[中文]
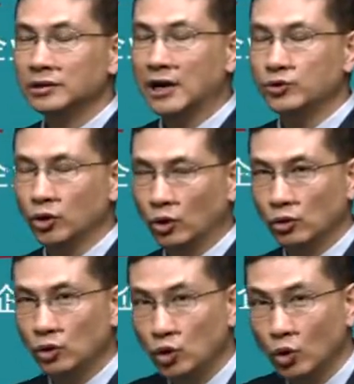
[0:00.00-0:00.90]
它最
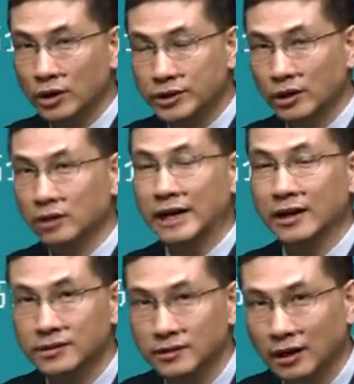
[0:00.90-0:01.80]
后落脚到哪
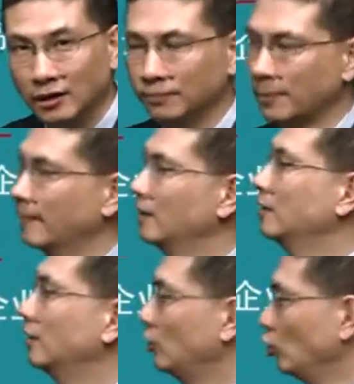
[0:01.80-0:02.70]
个词上？
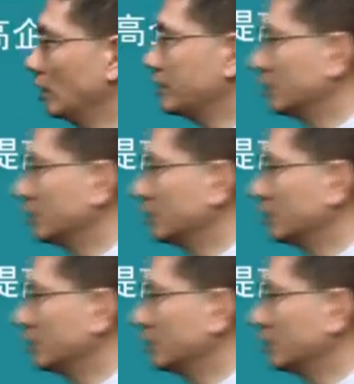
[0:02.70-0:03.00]
落